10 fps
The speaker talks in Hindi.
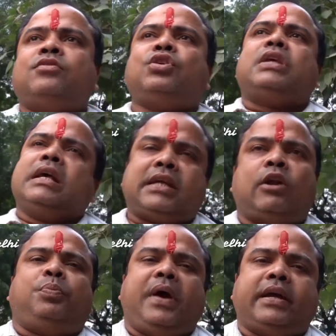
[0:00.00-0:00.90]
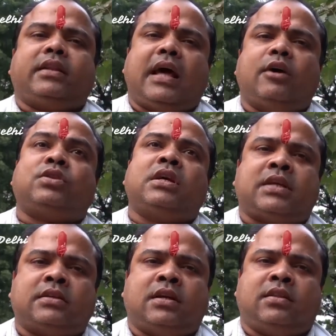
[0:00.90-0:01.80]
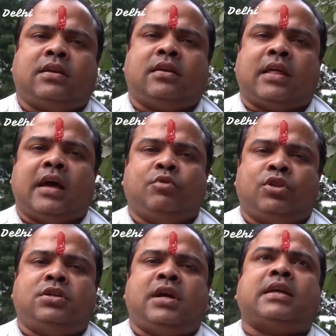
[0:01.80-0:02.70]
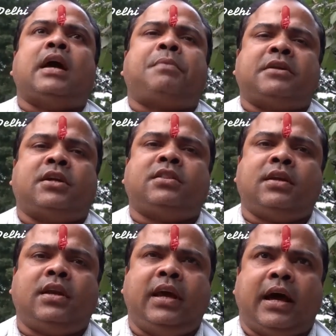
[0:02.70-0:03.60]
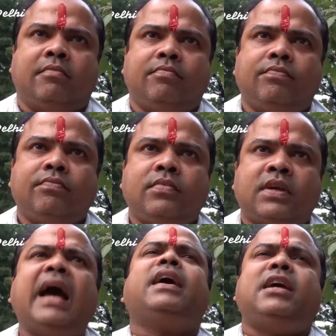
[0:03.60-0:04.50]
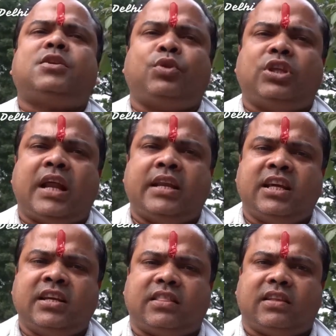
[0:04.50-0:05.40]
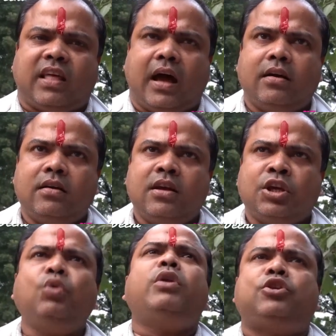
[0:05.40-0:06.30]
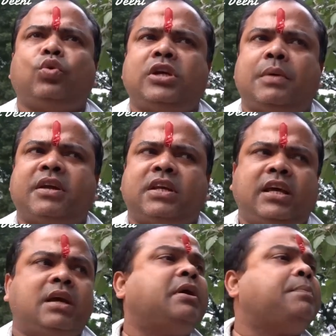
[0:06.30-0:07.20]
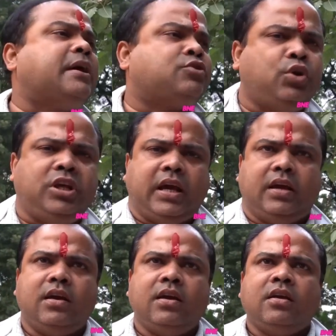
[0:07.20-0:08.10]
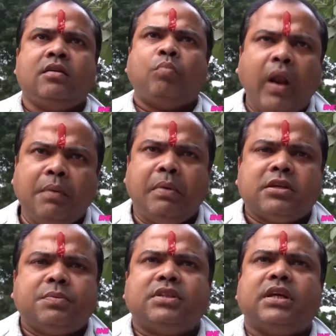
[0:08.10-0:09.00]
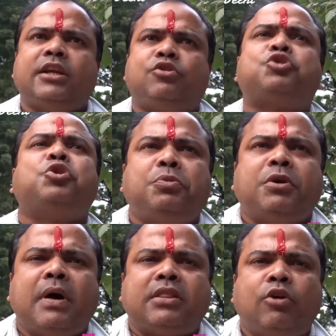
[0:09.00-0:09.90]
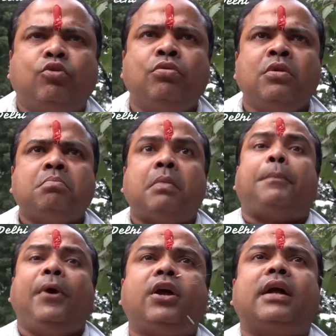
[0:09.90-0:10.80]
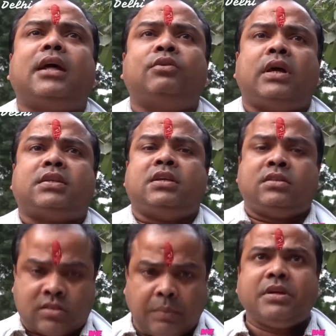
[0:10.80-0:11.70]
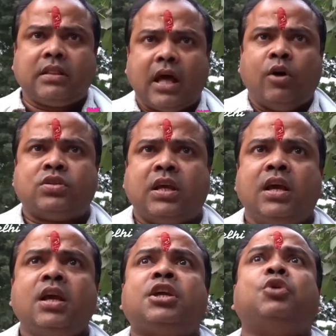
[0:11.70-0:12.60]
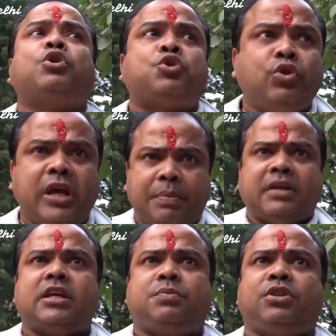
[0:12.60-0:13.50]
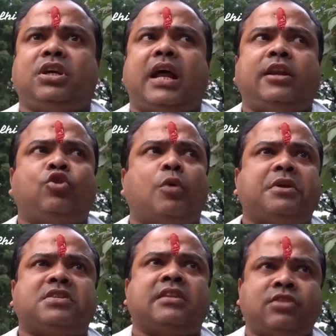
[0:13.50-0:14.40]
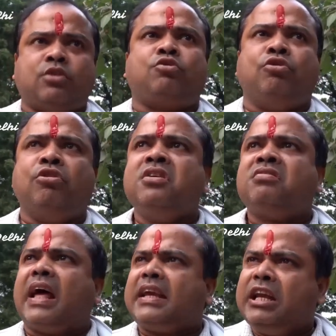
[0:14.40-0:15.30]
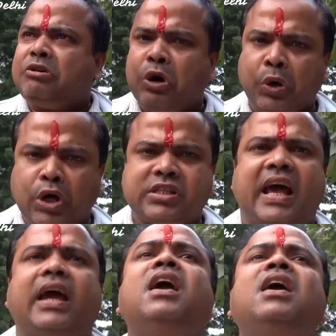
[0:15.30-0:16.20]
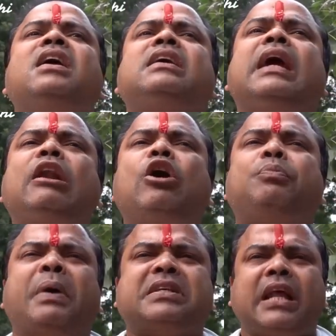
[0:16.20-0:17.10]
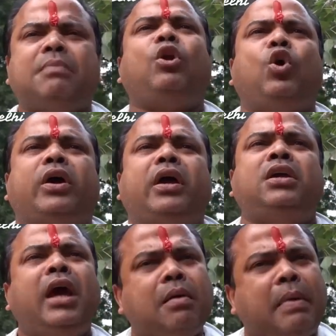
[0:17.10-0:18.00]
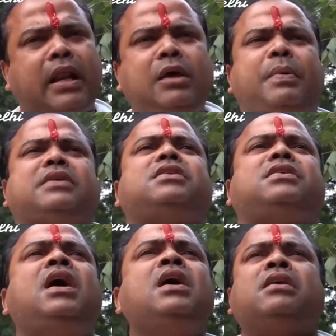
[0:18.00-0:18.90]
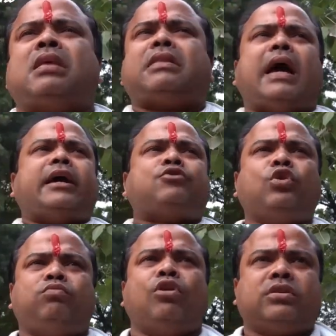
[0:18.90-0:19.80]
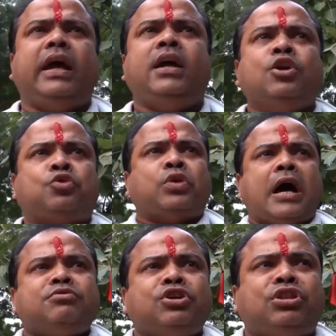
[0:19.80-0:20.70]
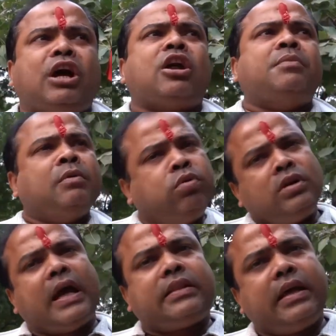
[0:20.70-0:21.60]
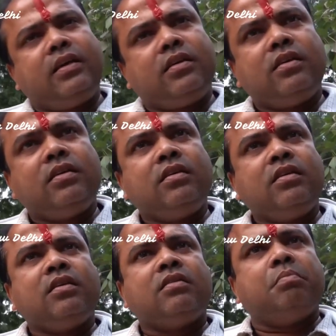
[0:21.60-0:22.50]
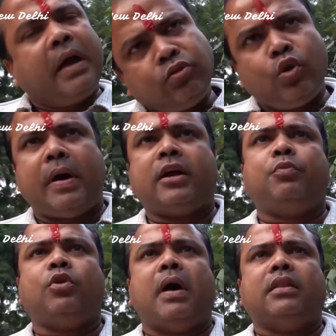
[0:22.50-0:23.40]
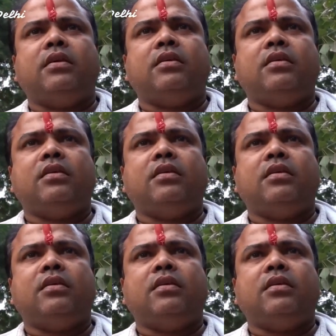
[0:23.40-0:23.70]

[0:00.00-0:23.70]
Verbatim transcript: जिस देश का रुपया गिरता है उस देश का चरित्र गिरता है मोदी जी आज आपका चरित्र गिर गया कहाँ गई स्मृति ईरानी की नैतिकता क्यों नहीं चूड़ियाँ भेज रही है मेरे पास चूड़ी है बोले मैं स्मृति ईरानी को चूरी भिजवाता हूँ मैं अपील करता हूँ देश की सभी जनताओं से कि वो चूड़ियाँ भेजे स्मृति ईरानी को अपने सांसदों को ताकि इनको होश आए ये लोग बेशरम लोग हैं ये हमारे ही पैसे से सत्ता का सुख भोगते चुनाव जीतते और हमें भूल जाते हैं बेहद दुर्भाग्यपूर्ण बात है